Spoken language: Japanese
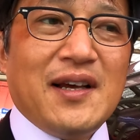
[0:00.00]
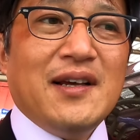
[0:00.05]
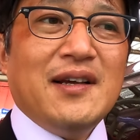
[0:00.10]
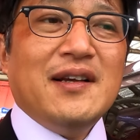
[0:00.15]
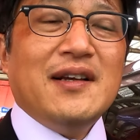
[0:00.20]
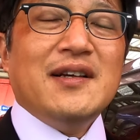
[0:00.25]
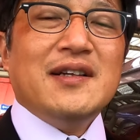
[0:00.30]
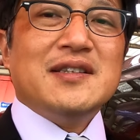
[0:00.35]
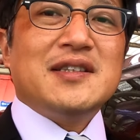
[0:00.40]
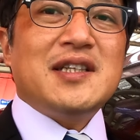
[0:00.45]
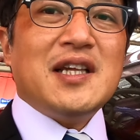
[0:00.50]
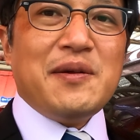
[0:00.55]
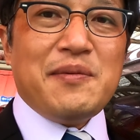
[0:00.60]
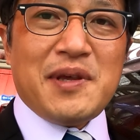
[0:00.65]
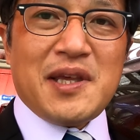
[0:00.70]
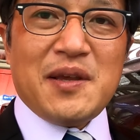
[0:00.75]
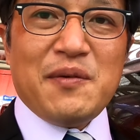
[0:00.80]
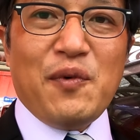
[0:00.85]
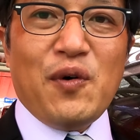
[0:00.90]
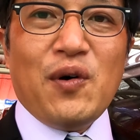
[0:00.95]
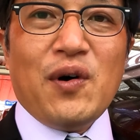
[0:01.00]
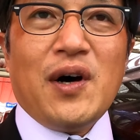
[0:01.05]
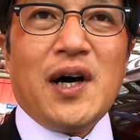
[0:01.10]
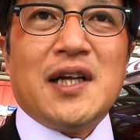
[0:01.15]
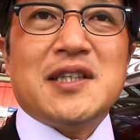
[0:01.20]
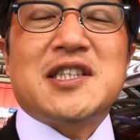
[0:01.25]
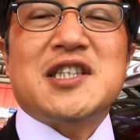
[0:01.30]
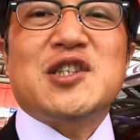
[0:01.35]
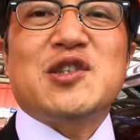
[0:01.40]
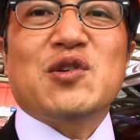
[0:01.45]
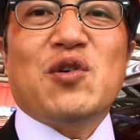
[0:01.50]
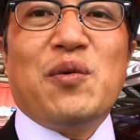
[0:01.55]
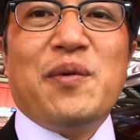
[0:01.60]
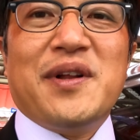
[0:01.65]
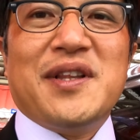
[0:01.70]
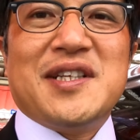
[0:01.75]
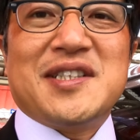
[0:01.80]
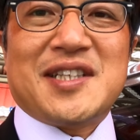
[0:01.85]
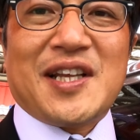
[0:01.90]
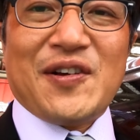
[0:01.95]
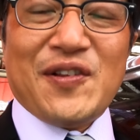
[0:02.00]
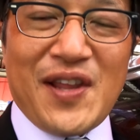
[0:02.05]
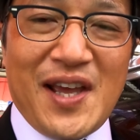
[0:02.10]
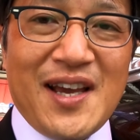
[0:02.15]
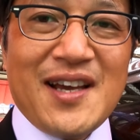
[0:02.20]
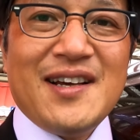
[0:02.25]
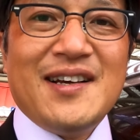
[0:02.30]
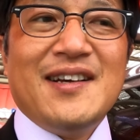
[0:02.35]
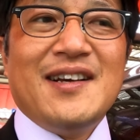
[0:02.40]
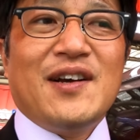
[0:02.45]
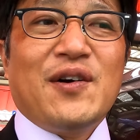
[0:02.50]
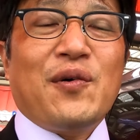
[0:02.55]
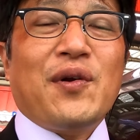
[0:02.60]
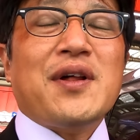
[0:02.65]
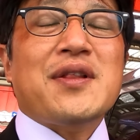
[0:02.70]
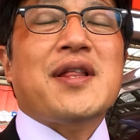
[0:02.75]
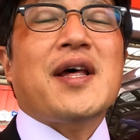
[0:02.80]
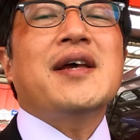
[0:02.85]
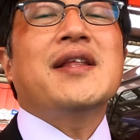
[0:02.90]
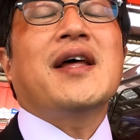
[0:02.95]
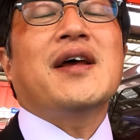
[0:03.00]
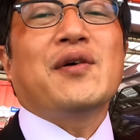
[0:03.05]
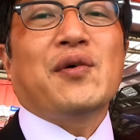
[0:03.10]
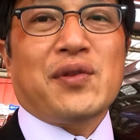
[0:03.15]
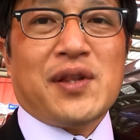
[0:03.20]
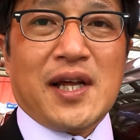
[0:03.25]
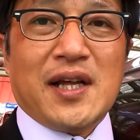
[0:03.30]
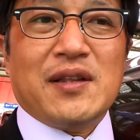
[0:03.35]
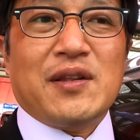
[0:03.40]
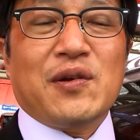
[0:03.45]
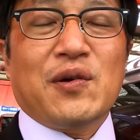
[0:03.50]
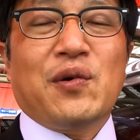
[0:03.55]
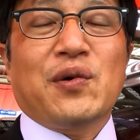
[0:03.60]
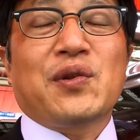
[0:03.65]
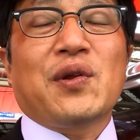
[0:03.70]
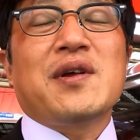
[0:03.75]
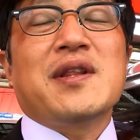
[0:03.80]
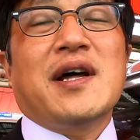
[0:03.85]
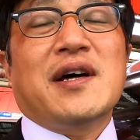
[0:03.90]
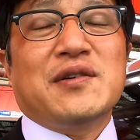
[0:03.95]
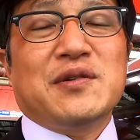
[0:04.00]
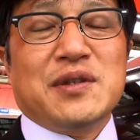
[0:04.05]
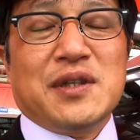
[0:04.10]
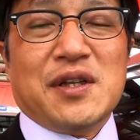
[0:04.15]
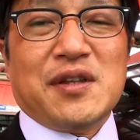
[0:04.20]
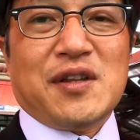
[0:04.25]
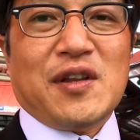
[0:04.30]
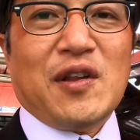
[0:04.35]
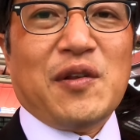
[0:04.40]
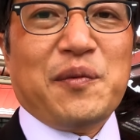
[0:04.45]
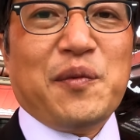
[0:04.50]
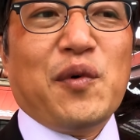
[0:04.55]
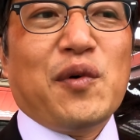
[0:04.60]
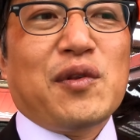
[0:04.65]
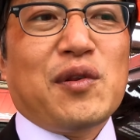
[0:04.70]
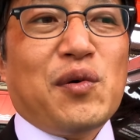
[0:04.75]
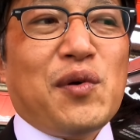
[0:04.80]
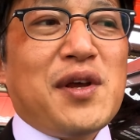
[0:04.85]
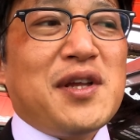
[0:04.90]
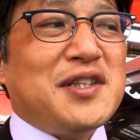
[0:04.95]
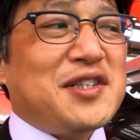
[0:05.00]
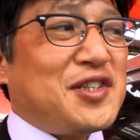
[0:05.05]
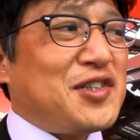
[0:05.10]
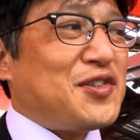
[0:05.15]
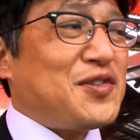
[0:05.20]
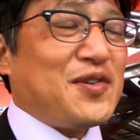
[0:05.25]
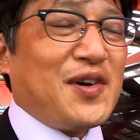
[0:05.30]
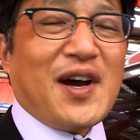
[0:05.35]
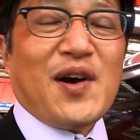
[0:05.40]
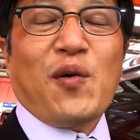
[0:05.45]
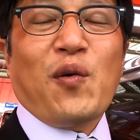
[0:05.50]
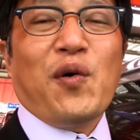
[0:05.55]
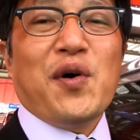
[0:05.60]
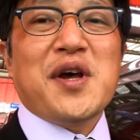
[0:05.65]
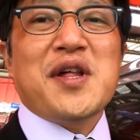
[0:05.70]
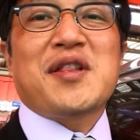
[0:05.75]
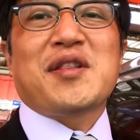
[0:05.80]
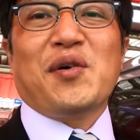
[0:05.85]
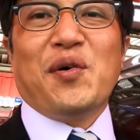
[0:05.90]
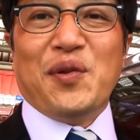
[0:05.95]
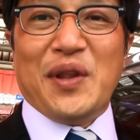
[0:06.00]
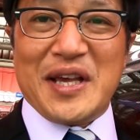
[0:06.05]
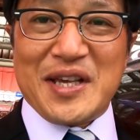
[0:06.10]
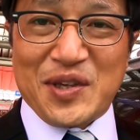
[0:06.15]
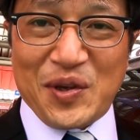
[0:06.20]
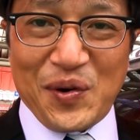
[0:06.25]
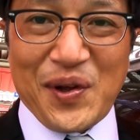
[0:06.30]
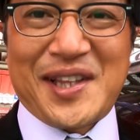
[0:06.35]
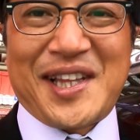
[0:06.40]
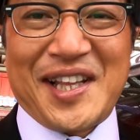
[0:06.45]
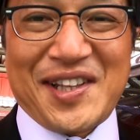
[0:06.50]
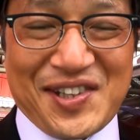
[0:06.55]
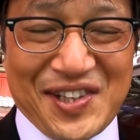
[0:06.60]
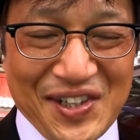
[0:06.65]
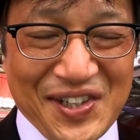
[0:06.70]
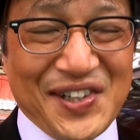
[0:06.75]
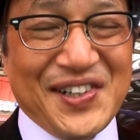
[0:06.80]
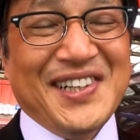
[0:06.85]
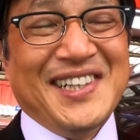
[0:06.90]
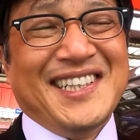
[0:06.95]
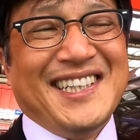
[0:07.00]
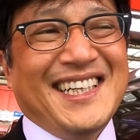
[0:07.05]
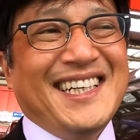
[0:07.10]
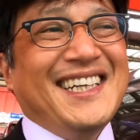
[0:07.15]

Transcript: で、整備費も85万でしたよね。これは最大予算ということになるんですけども、それ実は超えそうな勢いだったんですよ。